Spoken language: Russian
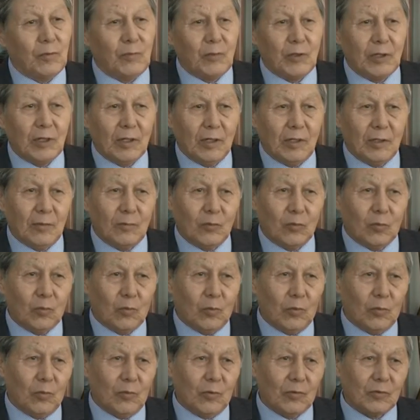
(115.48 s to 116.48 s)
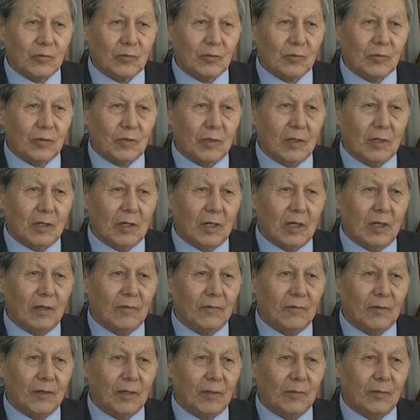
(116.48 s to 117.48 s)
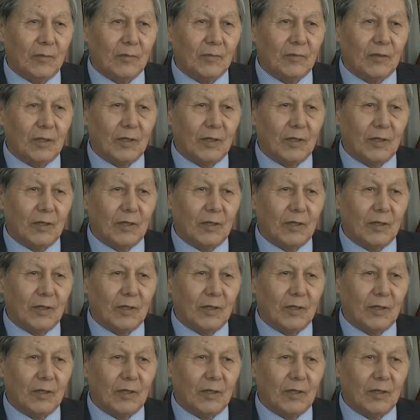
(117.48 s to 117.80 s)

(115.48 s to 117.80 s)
мемориальному комплексу Аль-Фараби в